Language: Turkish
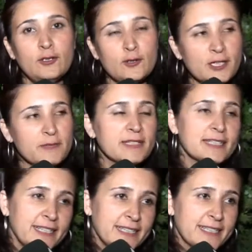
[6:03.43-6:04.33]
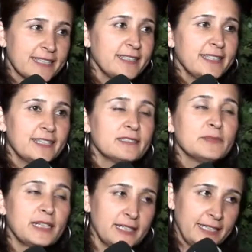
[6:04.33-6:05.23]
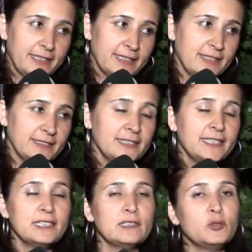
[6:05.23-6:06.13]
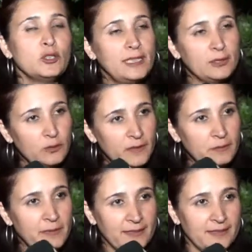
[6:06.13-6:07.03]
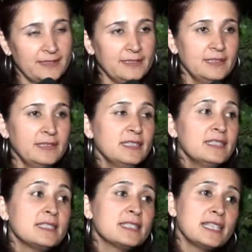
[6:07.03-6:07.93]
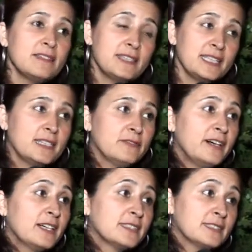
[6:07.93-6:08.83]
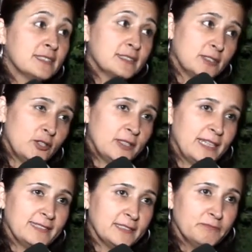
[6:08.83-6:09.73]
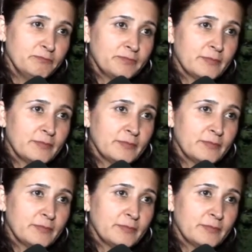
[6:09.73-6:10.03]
hocamın sayesinde hayatım daha renklendi. Kendime olan güvenim arttı. Sevgiyi, farkındalığı öğrendim.